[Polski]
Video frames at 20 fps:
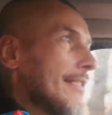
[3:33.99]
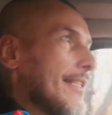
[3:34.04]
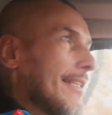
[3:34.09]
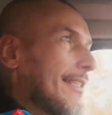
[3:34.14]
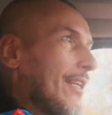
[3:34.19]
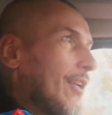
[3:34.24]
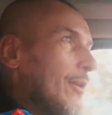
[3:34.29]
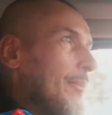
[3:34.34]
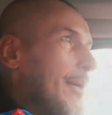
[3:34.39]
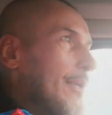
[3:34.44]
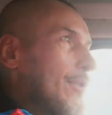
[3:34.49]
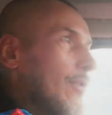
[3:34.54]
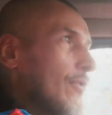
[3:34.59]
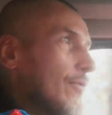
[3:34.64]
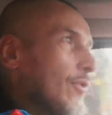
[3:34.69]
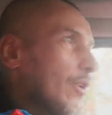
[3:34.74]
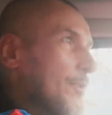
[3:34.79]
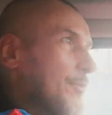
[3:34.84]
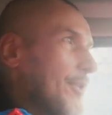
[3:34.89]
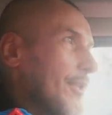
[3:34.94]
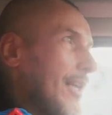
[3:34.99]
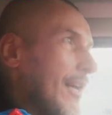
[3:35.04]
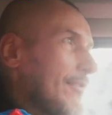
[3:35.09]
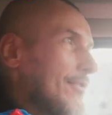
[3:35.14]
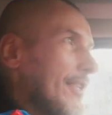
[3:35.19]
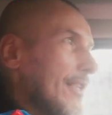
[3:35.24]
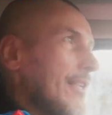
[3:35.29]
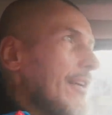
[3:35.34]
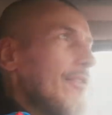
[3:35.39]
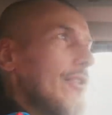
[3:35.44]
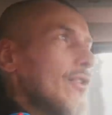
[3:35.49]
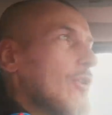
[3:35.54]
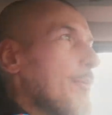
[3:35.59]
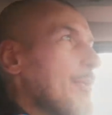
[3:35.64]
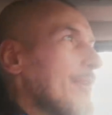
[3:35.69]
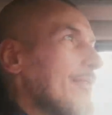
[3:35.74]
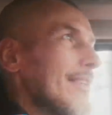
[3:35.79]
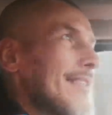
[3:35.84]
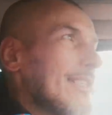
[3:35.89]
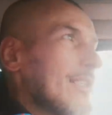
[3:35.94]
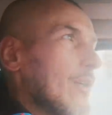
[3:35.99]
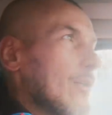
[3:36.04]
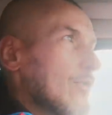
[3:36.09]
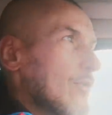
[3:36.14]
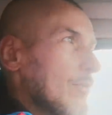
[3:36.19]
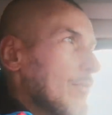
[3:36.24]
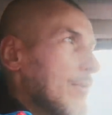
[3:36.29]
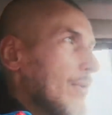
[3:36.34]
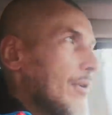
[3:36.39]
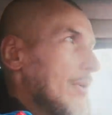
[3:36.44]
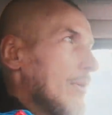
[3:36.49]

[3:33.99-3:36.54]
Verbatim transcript: set kilometrów do sprzedawcy, nawet do prywatnych osób